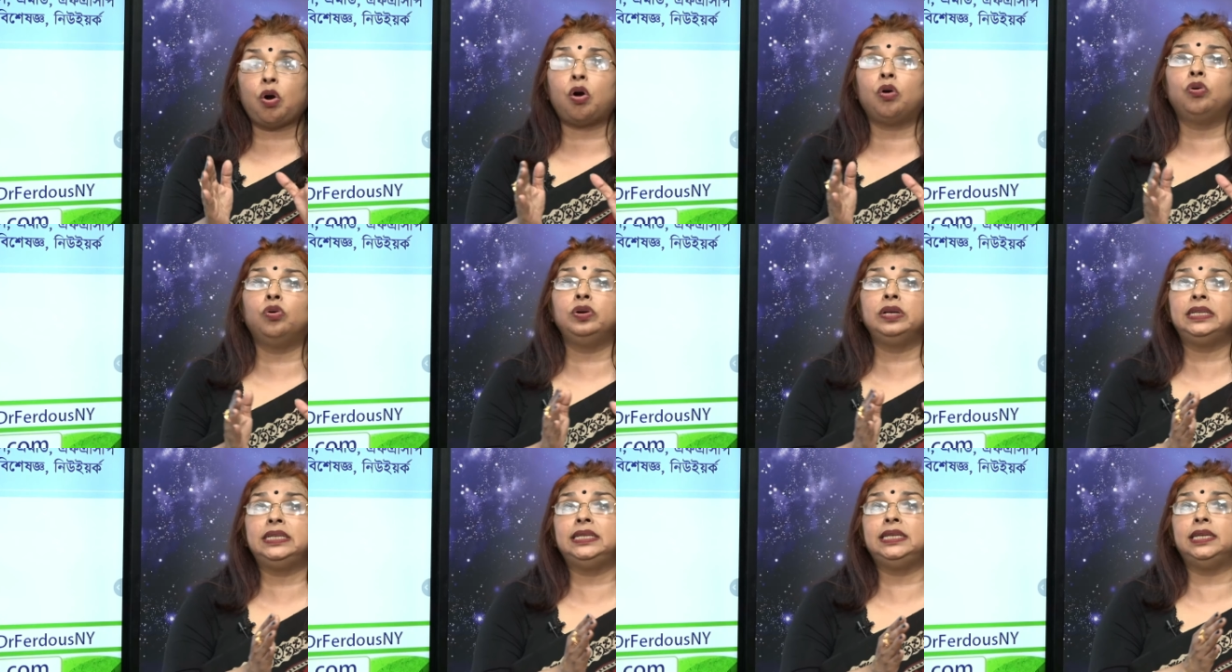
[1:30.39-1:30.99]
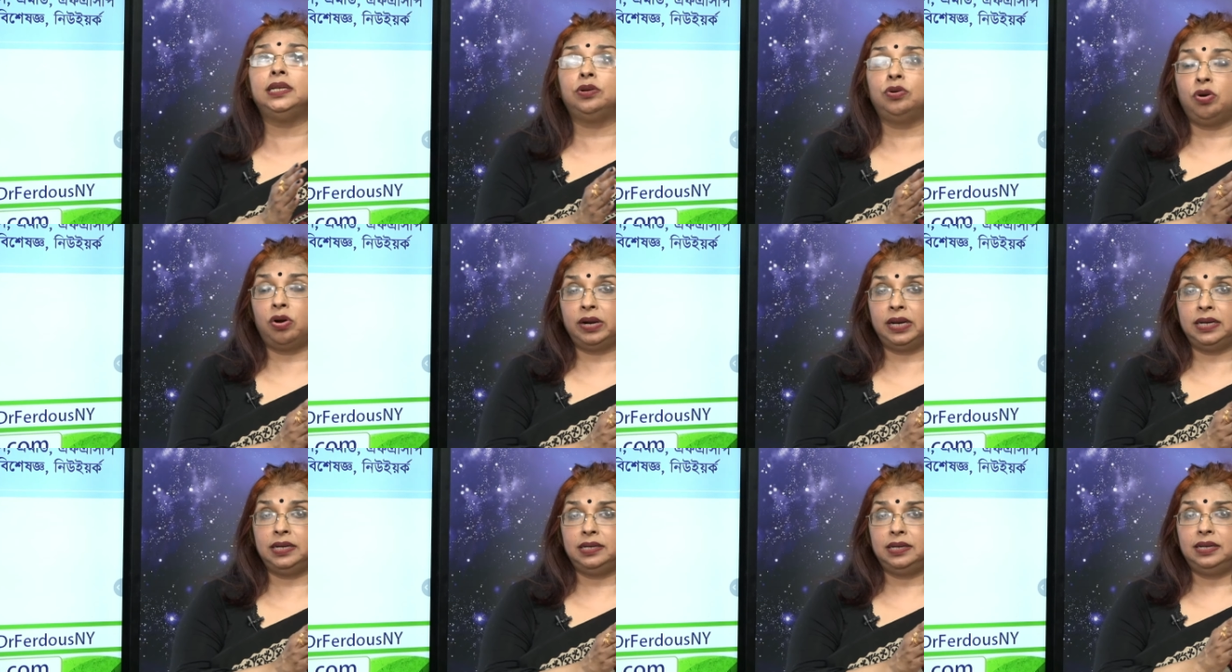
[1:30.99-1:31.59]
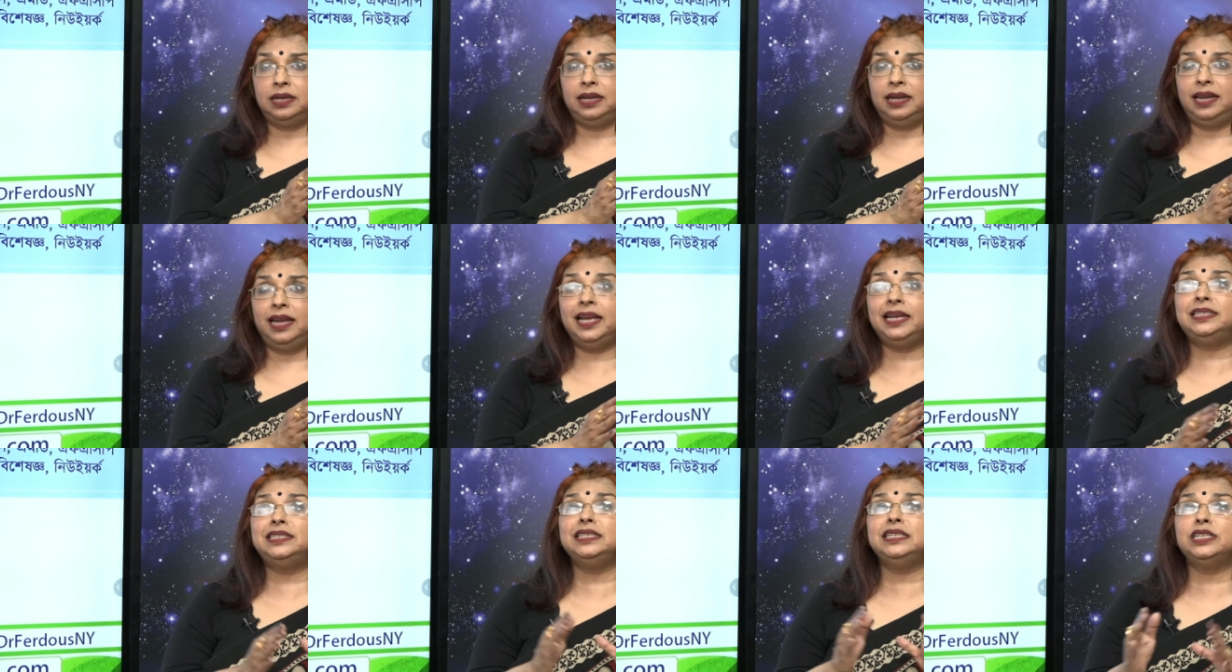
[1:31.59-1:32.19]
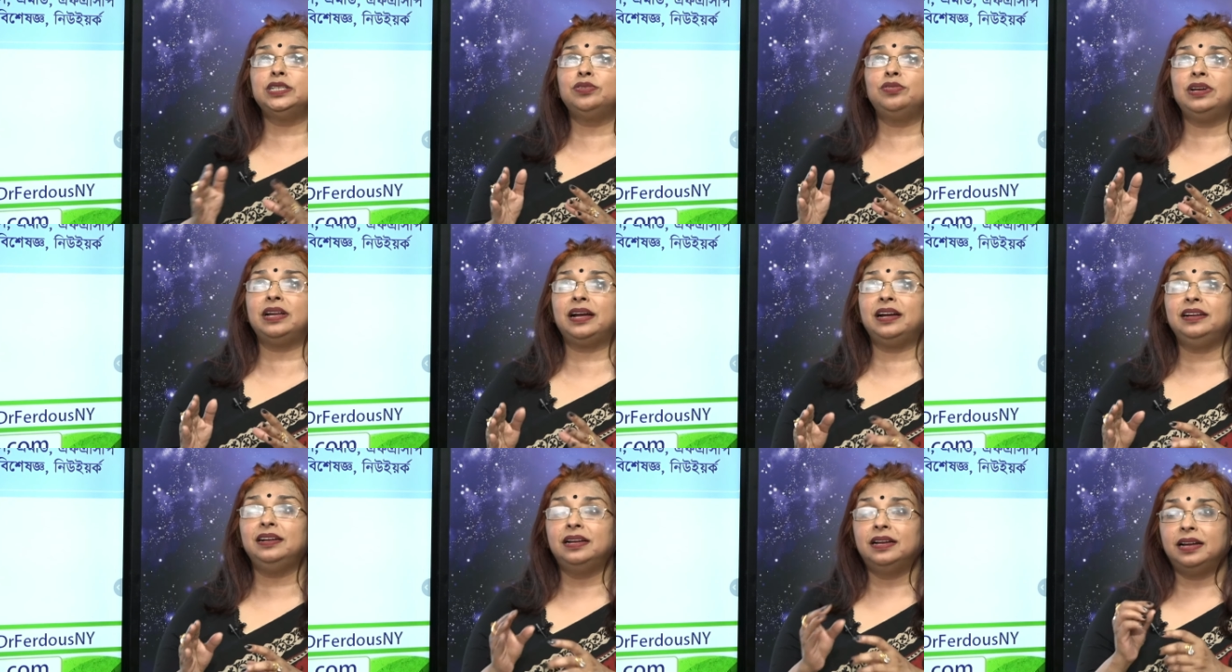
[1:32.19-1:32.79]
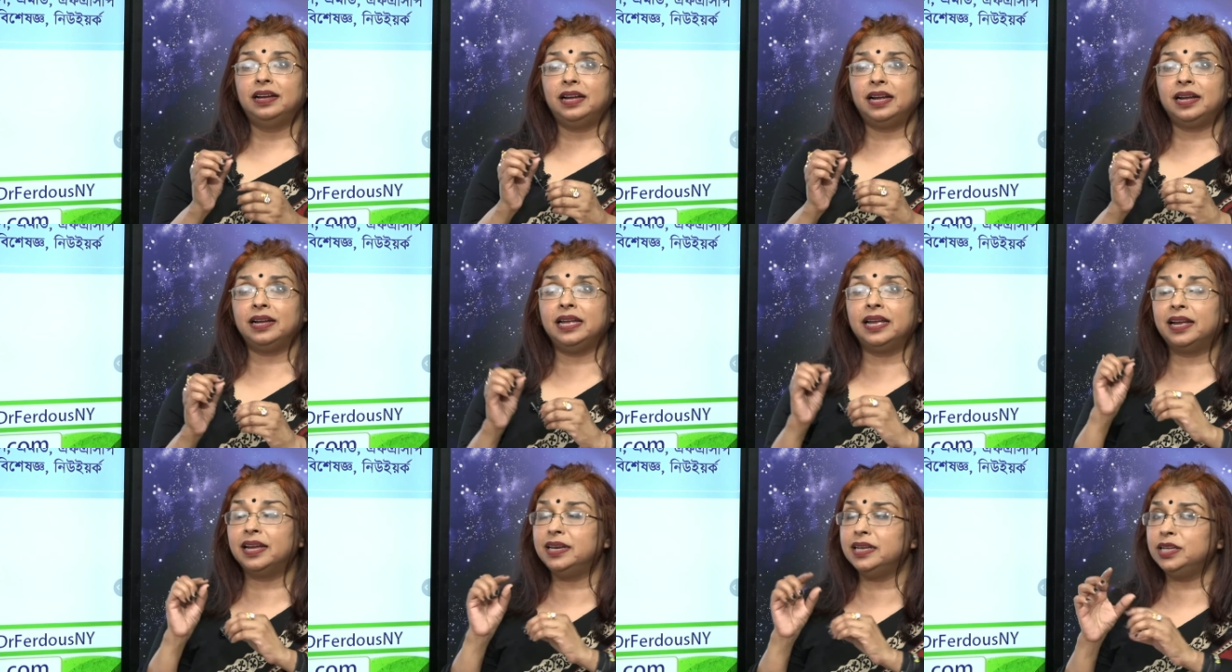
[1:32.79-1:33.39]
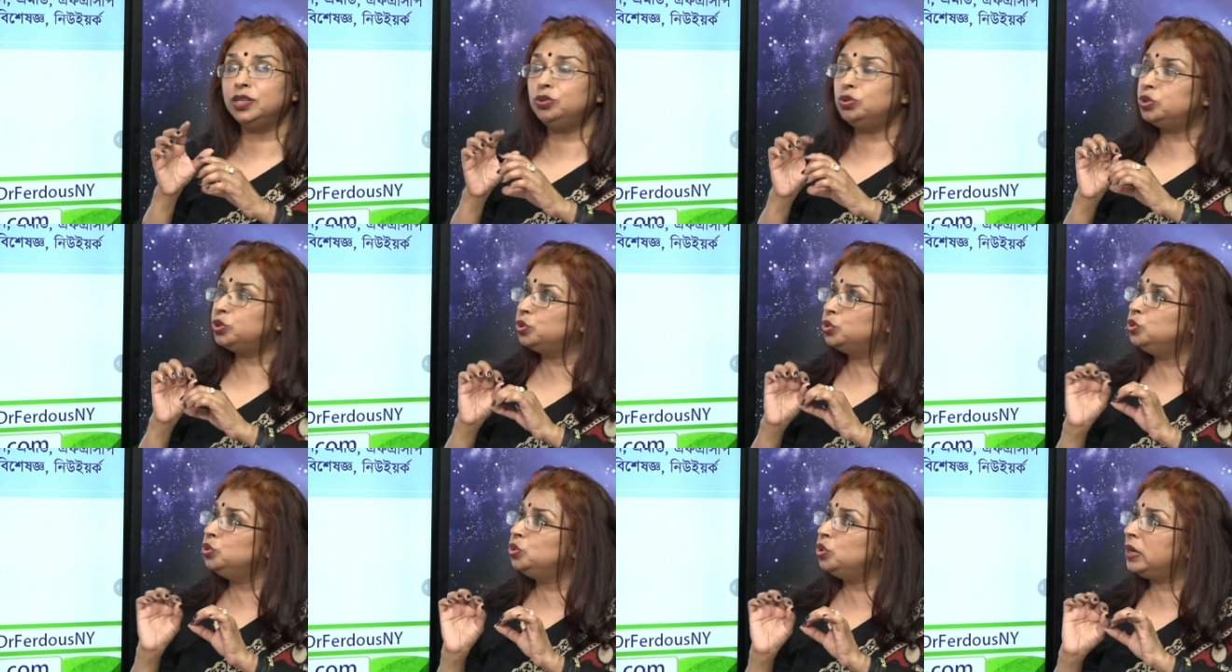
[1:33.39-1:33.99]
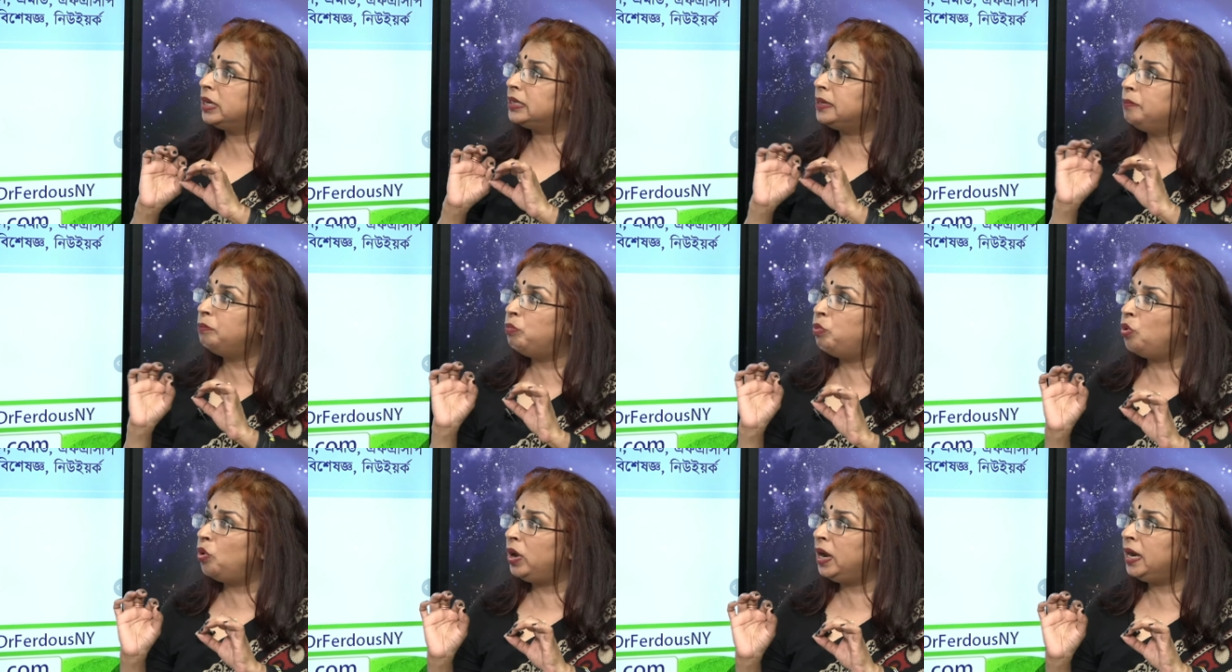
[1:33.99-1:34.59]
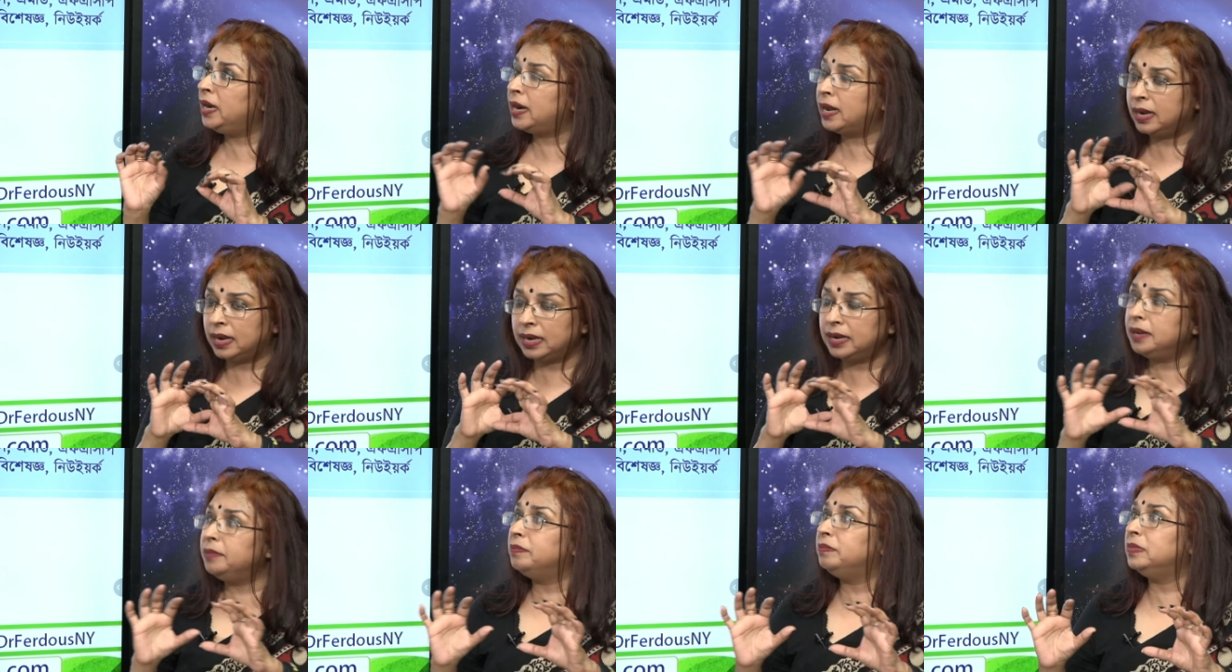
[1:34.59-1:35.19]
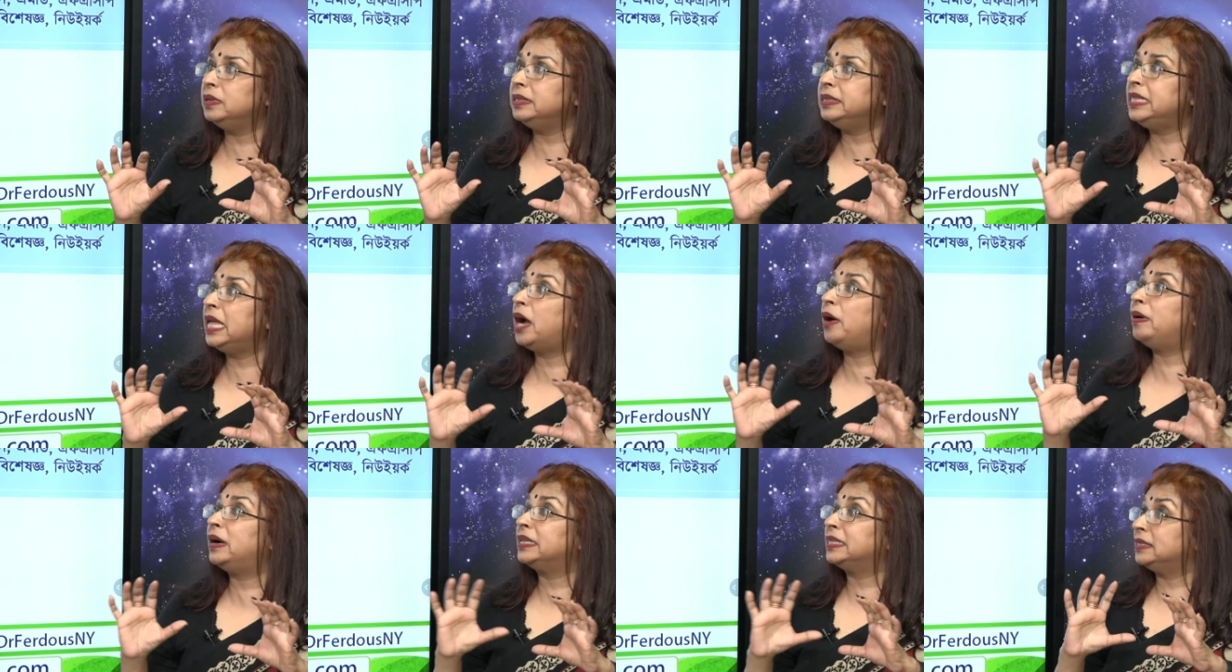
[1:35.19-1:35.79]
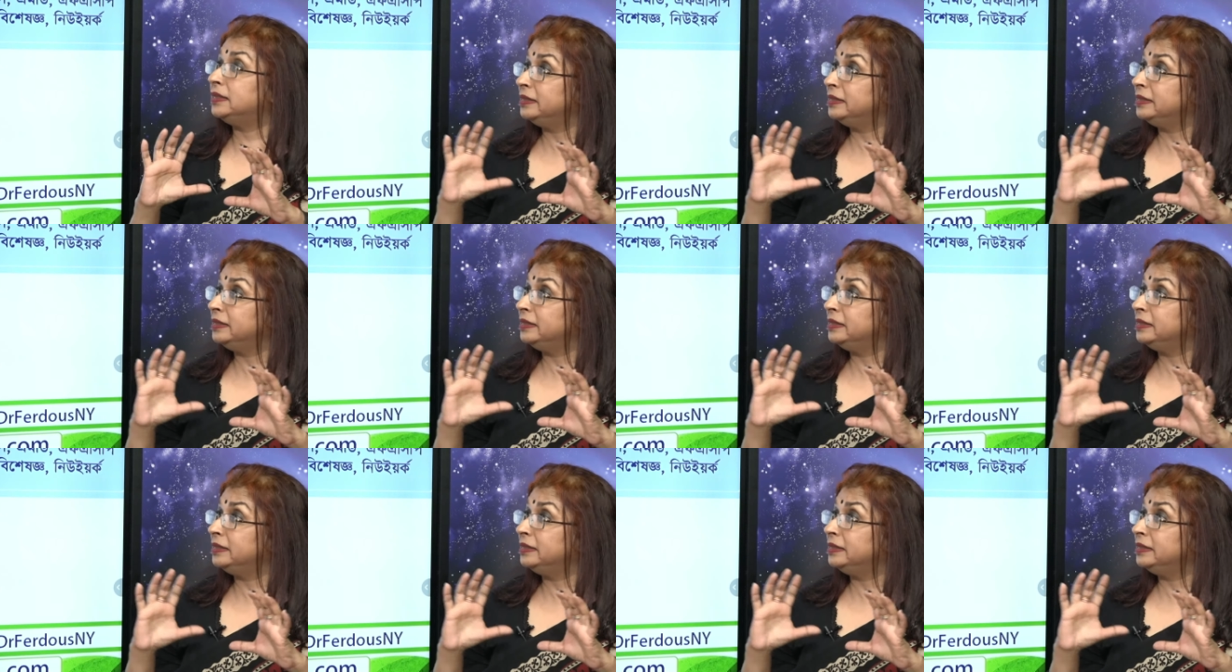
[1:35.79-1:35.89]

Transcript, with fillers: কখন কি করে এই জিনিসগুলা এখানে কিন্তু সুন্দর একটা বইয়ের আকারে দেওয়া